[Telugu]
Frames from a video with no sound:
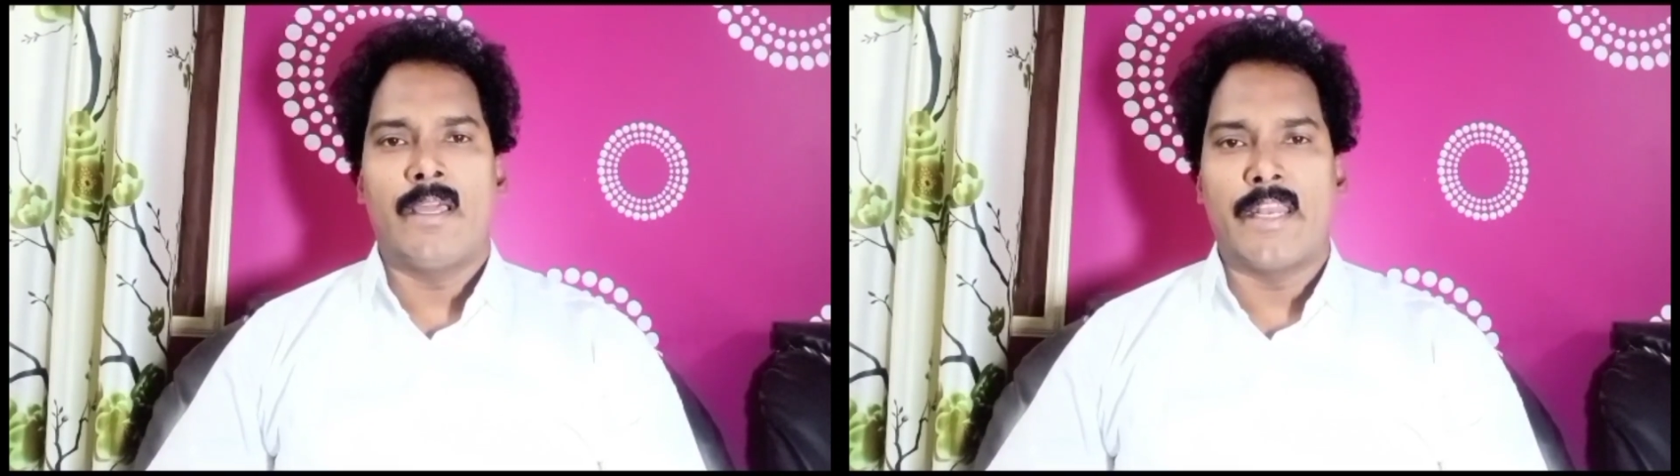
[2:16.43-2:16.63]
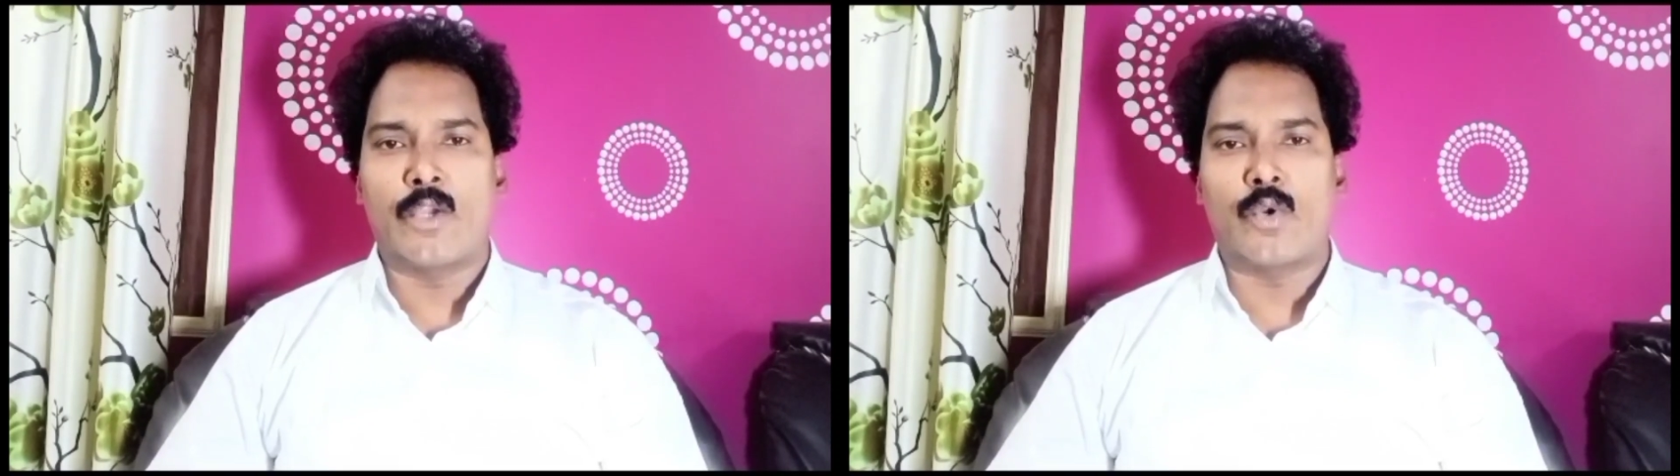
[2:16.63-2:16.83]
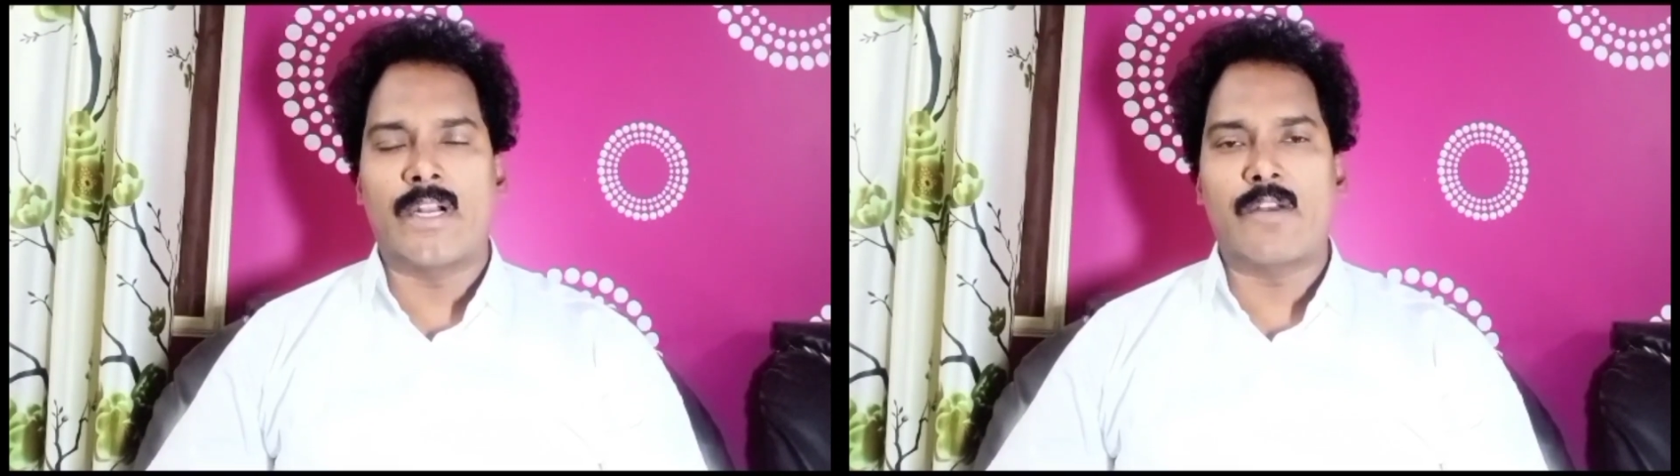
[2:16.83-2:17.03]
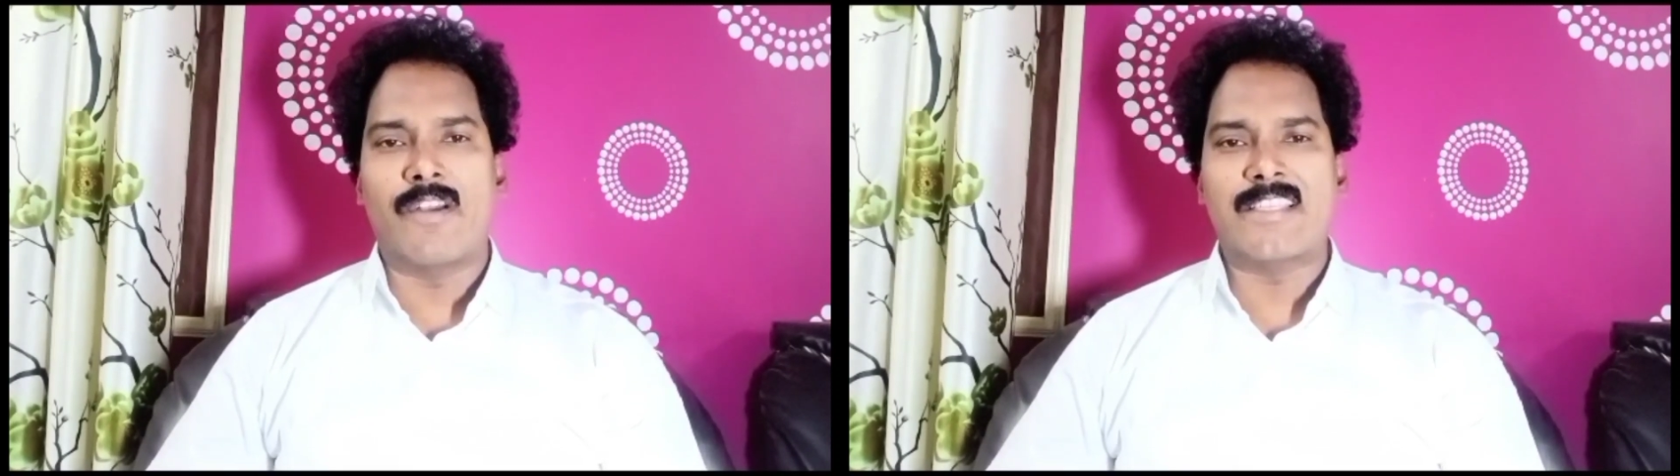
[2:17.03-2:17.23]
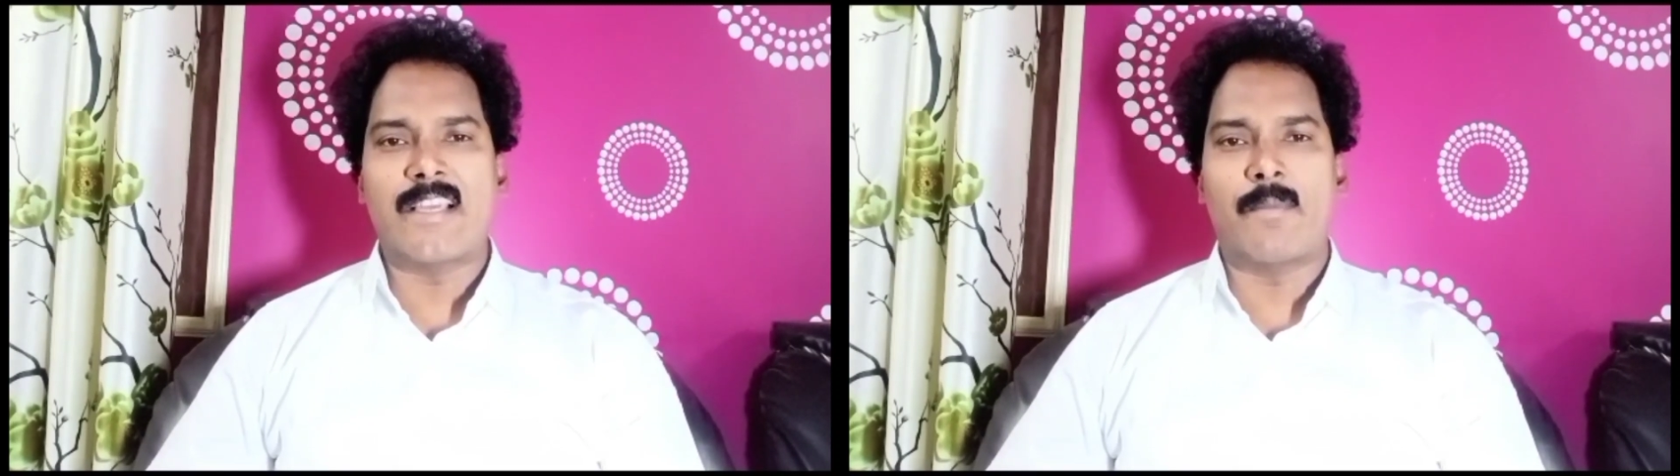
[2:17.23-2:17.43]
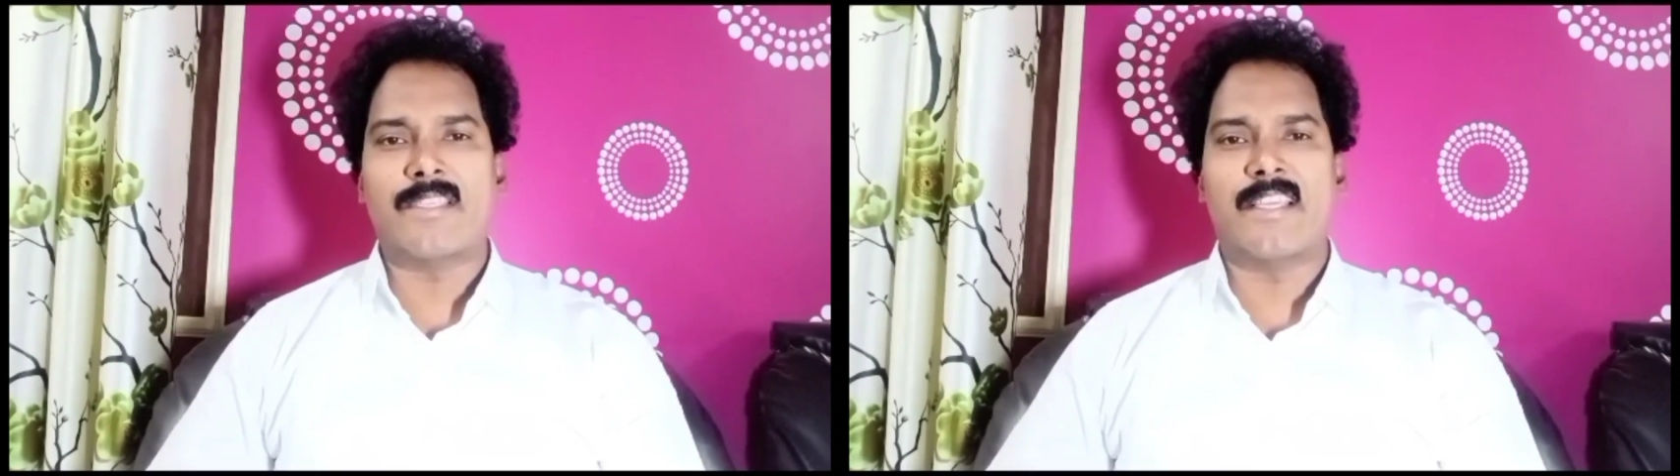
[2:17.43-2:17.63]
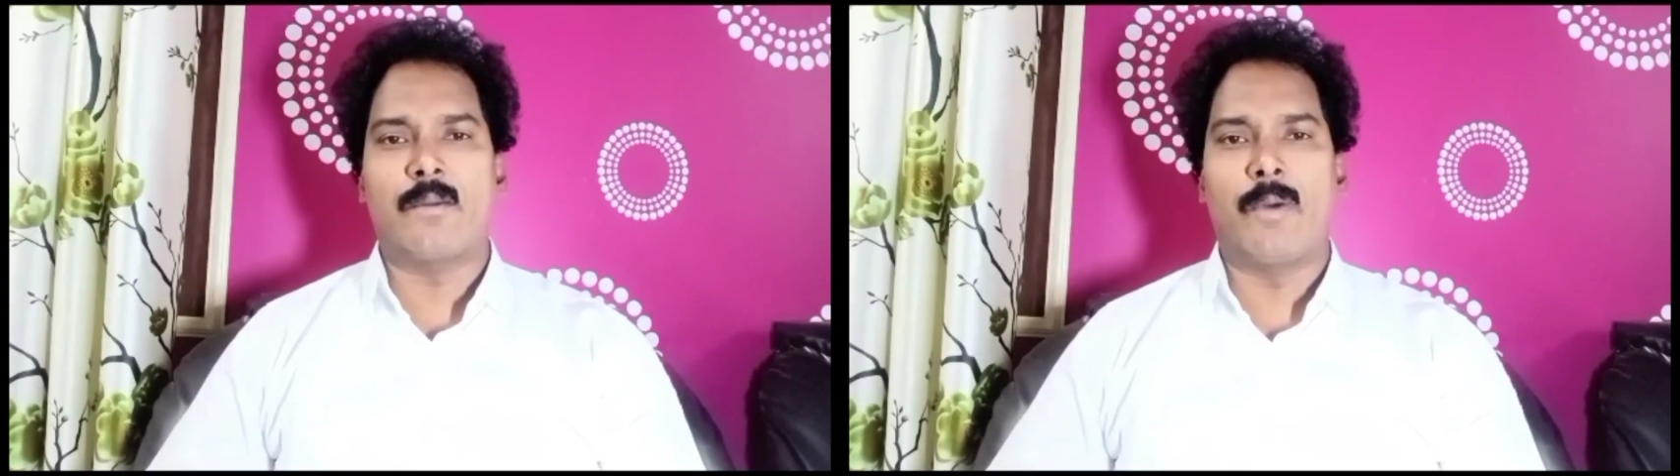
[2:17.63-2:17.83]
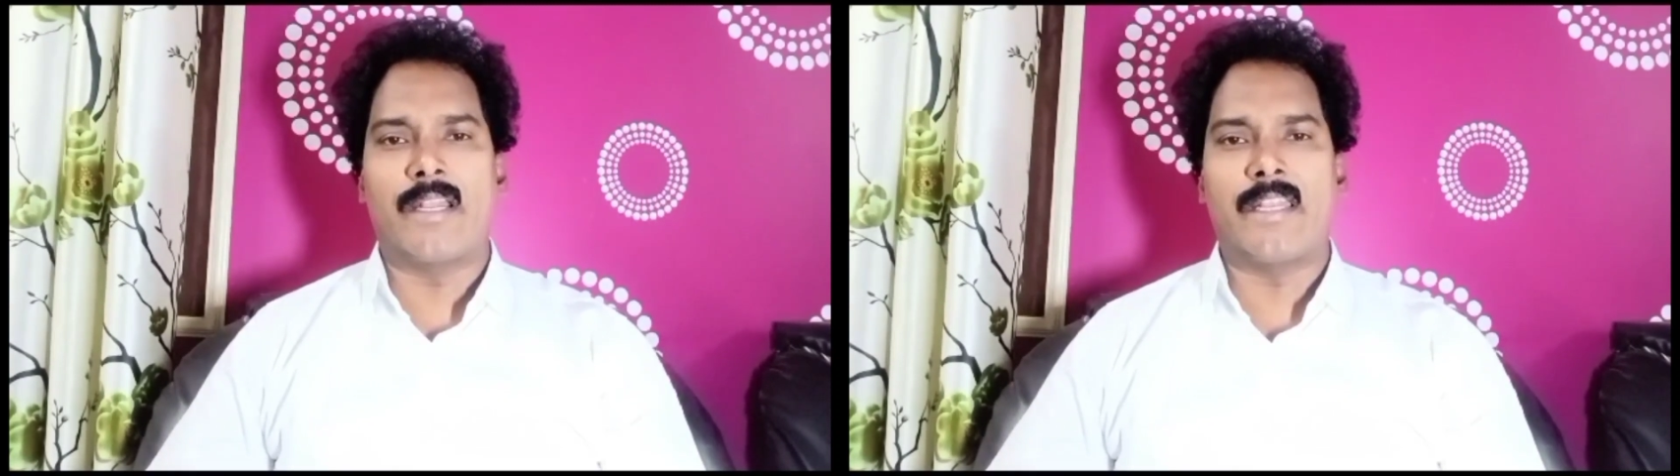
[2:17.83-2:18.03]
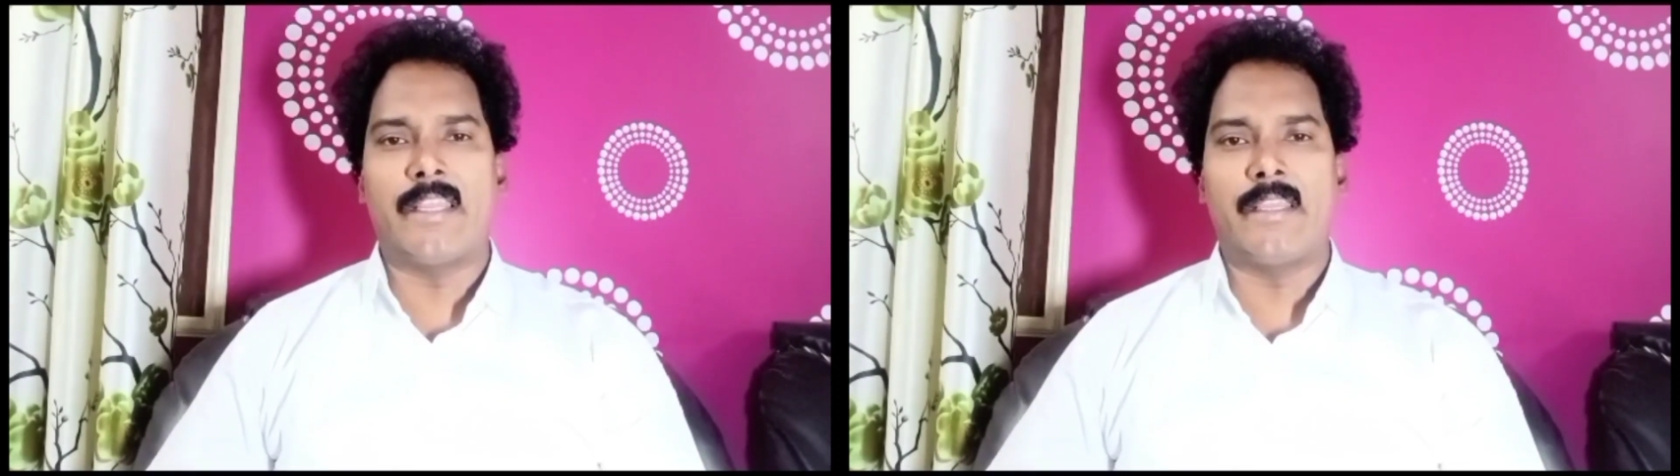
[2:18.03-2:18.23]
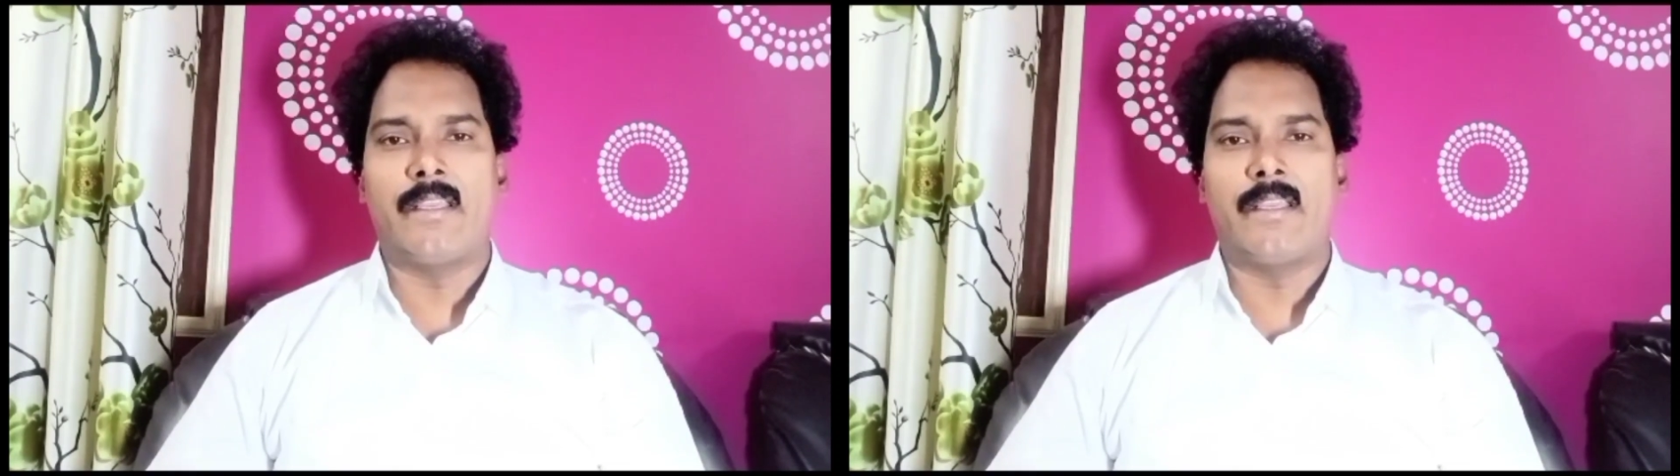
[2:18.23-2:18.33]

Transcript: నీకున్నటువంటి సమస్యను బట్టి